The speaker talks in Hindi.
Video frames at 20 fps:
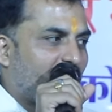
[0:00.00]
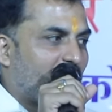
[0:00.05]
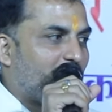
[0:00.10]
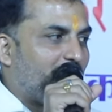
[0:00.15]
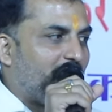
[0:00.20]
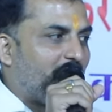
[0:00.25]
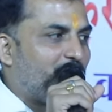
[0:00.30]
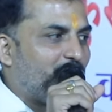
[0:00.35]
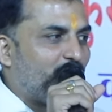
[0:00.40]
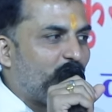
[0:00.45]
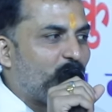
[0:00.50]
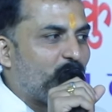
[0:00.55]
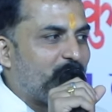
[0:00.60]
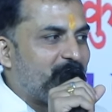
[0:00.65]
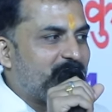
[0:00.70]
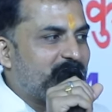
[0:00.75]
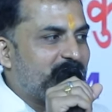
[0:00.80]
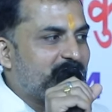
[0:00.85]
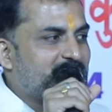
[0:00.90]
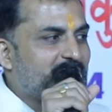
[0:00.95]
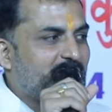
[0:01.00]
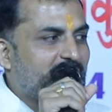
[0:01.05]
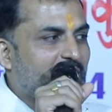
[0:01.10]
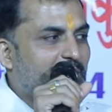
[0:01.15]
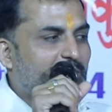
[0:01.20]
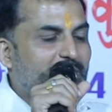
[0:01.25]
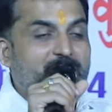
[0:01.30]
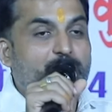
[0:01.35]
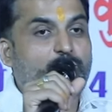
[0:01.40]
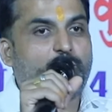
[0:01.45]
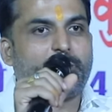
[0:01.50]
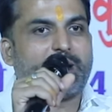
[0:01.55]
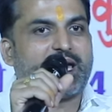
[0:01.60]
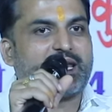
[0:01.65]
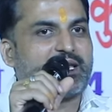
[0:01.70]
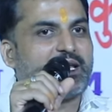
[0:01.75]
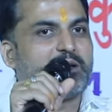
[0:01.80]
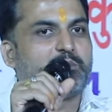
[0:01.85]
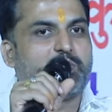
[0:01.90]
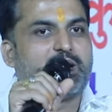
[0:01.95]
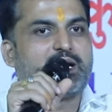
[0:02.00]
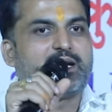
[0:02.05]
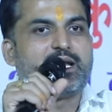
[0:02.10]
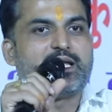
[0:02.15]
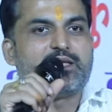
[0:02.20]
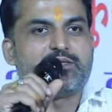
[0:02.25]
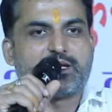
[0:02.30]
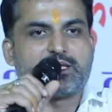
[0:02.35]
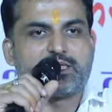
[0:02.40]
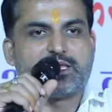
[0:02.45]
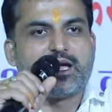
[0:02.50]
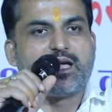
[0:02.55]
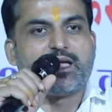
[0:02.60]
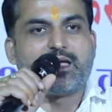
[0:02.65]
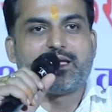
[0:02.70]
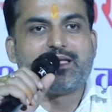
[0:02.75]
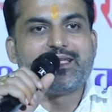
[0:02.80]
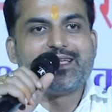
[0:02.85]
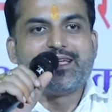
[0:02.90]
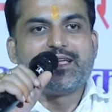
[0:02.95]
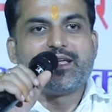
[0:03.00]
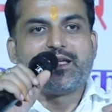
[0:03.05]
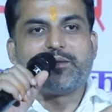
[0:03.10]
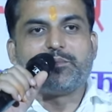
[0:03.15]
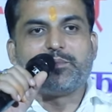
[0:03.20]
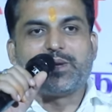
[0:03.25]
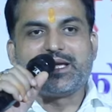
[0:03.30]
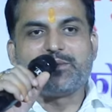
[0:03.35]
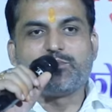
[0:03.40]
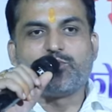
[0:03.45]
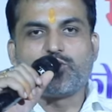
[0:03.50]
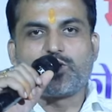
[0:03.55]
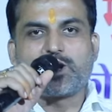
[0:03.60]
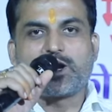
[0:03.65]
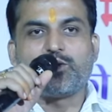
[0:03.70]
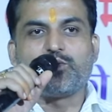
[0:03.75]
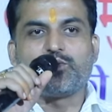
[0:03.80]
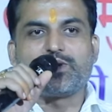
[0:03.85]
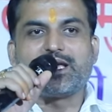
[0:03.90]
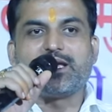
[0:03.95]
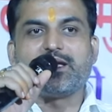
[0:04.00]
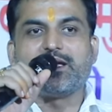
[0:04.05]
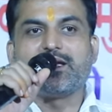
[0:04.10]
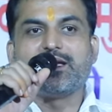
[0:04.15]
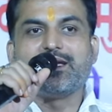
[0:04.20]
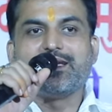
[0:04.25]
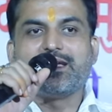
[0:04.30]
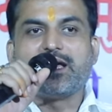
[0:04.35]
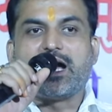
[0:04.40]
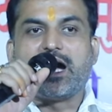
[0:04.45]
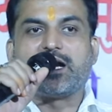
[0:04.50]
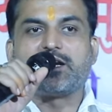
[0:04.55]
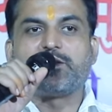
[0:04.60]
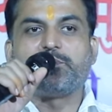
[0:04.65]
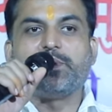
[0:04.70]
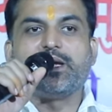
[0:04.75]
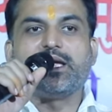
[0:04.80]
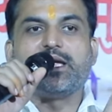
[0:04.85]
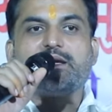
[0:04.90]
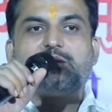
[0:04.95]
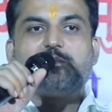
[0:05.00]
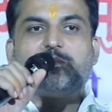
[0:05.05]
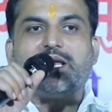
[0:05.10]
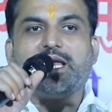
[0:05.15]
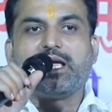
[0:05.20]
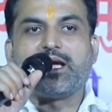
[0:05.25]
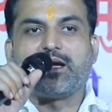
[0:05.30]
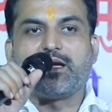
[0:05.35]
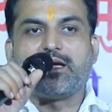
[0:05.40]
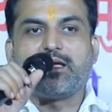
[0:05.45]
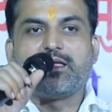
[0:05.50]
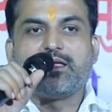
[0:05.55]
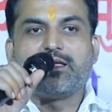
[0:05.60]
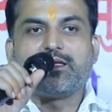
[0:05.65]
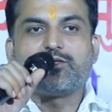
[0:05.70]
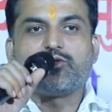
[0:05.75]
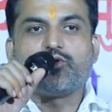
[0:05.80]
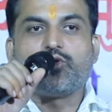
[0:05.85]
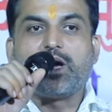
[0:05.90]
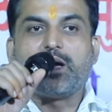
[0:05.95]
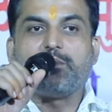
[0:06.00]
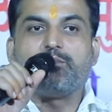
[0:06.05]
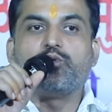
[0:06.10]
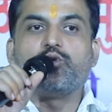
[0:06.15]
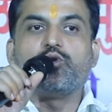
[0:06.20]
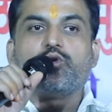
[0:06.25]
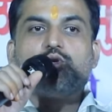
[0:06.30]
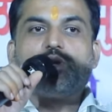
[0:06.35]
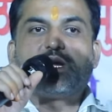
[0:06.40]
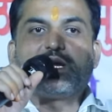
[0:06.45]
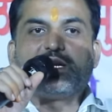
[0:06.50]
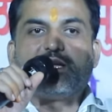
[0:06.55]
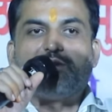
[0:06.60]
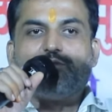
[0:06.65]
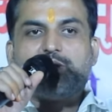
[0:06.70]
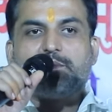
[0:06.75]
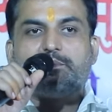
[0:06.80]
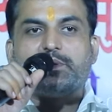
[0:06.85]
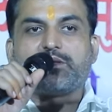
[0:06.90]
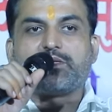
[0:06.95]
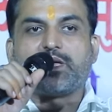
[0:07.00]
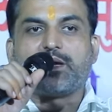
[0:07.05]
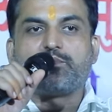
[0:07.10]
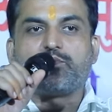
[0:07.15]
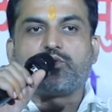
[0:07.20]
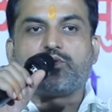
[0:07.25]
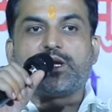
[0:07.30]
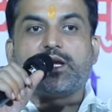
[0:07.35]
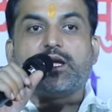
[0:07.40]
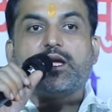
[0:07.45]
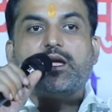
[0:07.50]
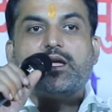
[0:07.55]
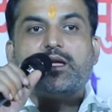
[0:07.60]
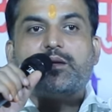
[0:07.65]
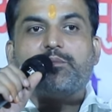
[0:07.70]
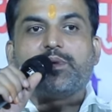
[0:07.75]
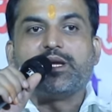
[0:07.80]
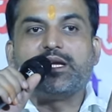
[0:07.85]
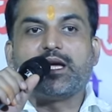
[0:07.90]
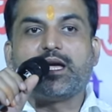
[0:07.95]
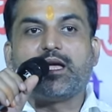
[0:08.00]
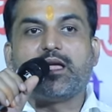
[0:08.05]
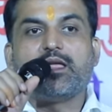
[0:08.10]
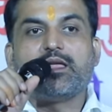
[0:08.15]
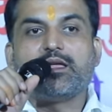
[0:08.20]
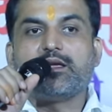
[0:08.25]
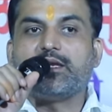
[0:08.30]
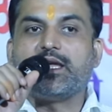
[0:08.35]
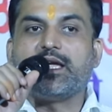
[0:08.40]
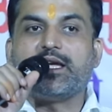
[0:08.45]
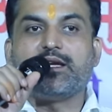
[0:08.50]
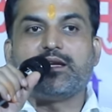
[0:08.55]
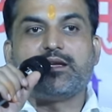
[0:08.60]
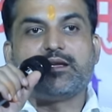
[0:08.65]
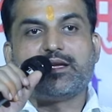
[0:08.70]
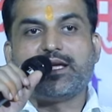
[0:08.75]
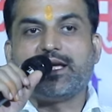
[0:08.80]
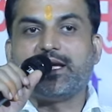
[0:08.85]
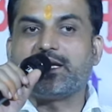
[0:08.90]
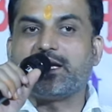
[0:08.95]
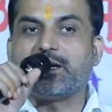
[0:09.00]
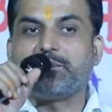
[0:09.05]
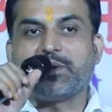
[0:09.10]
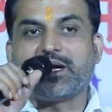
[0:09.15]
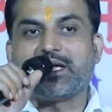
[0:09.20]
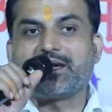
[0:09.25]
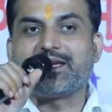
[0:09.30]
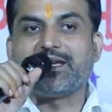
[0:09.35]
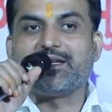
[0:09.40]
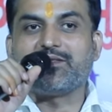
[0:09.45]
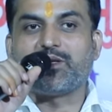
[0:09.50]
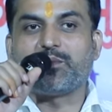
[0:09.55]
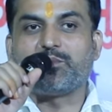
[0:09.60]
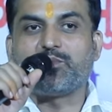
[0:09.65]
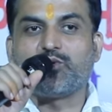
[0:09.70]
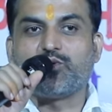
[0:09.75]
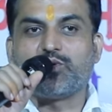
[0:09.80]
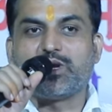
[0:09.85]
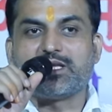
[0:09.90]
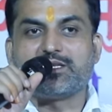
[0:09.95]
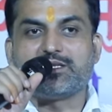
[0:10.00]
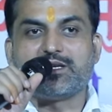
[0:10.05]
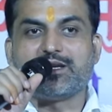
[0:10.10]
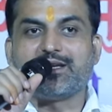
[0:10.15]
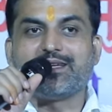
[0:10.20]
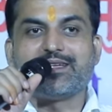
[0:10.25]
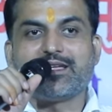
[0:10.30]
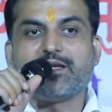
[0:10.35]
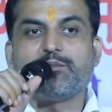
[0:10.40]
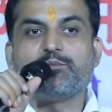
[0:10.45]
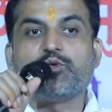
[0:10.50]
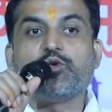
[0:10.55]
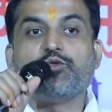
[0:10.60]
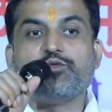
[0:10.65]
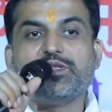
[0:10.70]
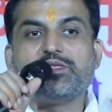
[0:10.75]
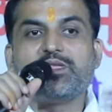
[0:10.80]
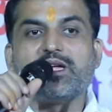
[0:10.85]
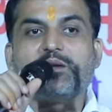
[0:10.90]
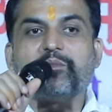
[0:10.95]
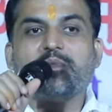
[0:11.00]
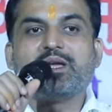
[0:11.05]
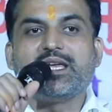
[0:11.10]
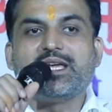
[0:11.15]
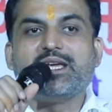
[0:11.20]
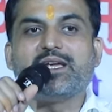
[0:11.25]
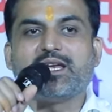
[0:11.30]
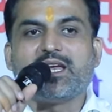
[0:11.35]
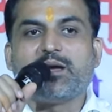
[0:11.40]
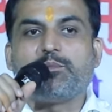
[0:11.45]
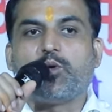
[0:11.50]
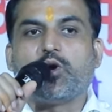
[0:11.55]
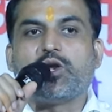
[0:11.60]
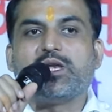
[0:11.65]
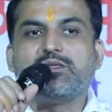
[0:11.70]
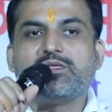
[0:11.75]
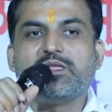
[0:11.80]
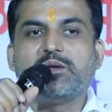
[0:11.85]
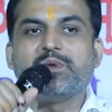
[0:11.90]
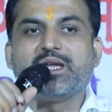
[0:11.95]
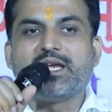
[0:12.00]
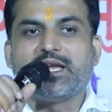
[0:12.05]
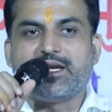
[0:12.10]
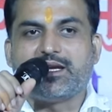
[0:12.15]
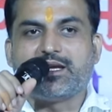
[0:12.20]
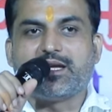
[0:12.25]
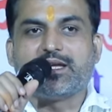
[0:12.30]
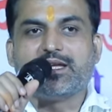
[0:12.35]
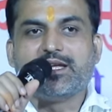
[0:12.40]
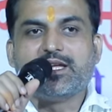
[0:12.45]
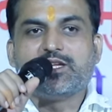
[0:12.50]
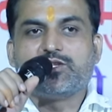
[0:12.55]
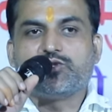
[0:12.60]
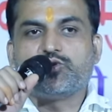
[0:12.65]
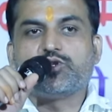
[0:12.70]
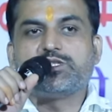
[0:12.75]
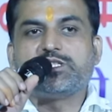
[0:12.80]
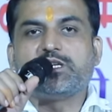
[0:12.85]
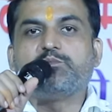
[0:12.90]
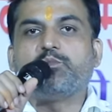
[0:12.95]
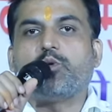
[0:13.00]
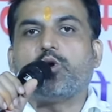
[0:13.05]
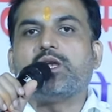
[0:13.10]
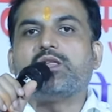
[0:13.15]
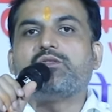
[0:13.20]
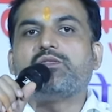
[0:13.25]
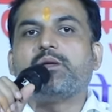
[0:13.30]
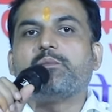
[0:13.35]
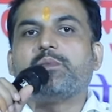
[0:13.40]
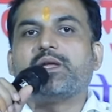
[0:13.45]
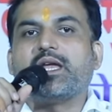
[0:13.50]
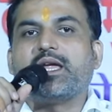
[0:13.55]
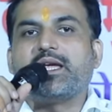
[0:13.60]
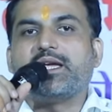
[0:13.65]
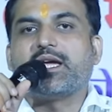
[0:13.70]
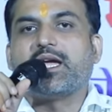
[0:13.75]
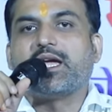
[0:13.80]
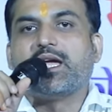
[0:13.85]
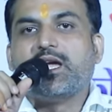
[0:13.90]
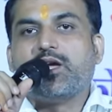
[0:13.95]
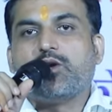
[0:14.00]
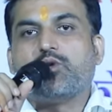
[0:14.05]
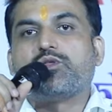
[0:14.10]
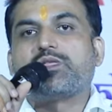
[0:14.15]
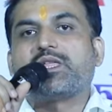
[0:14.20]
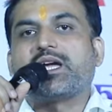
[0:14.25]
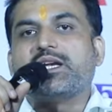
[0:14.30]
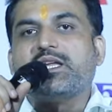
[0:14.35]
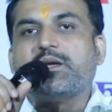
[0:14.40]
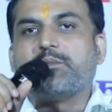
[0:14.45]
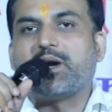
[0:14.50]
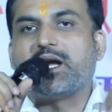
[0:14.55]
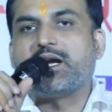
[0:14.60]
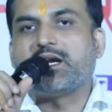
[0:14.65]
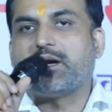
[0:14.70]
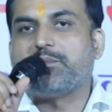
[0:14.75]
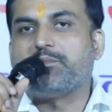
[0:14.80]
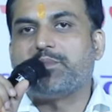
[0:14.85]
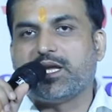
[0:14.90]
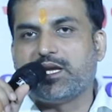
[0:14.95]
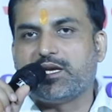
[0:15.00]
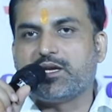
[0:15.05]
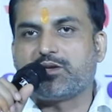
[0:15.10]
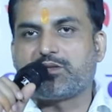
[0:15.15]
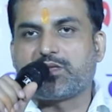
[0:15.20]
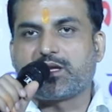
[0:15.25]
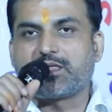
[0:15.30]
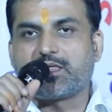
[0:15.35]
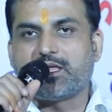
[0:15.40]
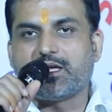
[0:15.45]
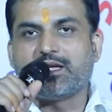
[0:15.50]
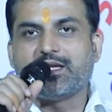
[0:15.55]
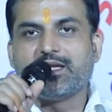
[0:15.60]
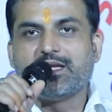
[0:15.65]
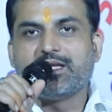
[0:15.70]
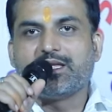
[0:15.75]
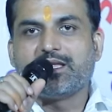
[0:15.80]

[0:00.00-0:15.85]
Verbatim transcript: अब आप लोग को एडजस्ट करना पड़ेगा पार्किंग बढ़ नहीं सकते हाँ मैं बोल रहा हूँ कि आठ पे एक मिलेगा तो आप बोलोगे डेवलपर साहब को कि भैया नहीं एक एक पार्किंग सबको होना चाहिए प्रोविज़न में नहीं है ना पॉलिसी में नहीं है जो चीज़ पॉलिसी में नहीं है उसका डिमांड आप नहीं कर सकते